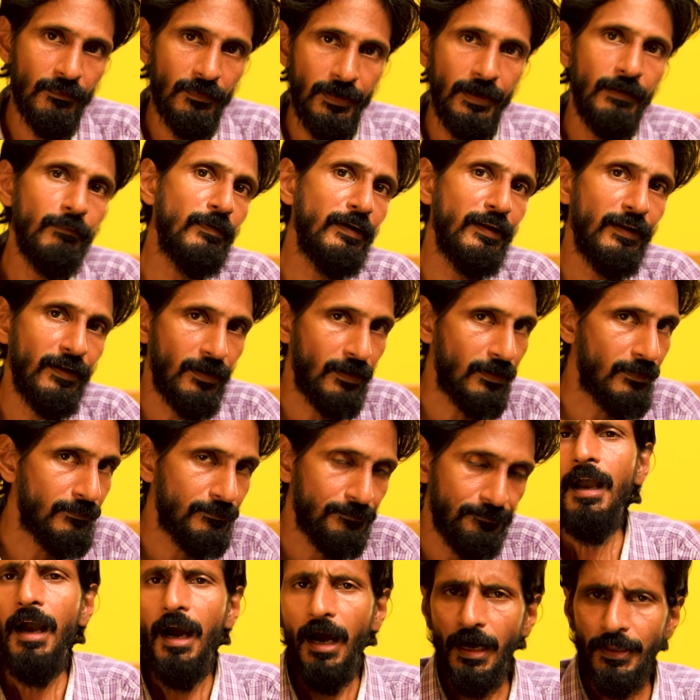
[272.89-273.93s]
ரெடி பண்ணியிருக்காங்க
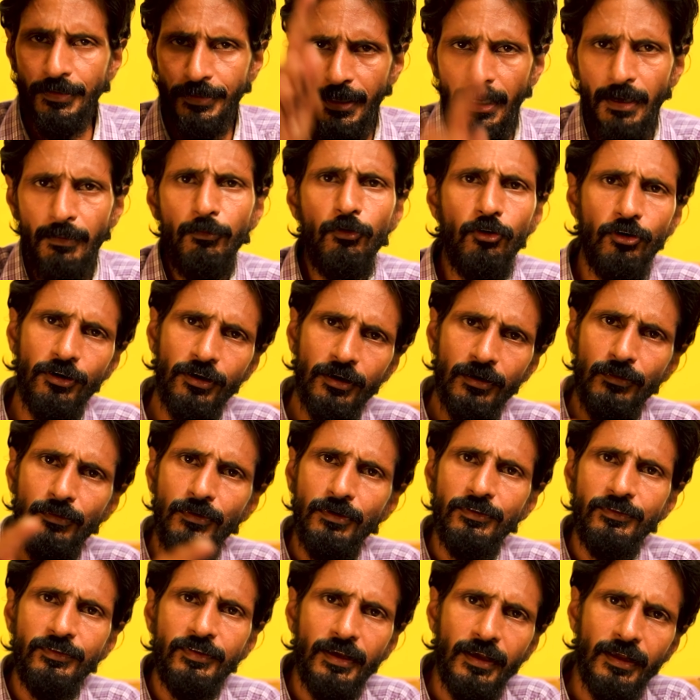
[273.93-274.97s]
அதே போன்ற
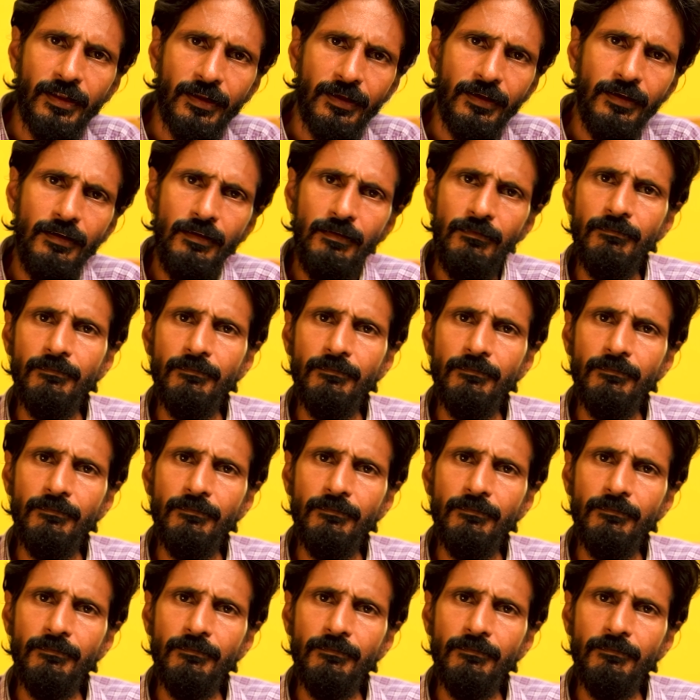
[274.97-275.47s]
ஒரு சேரை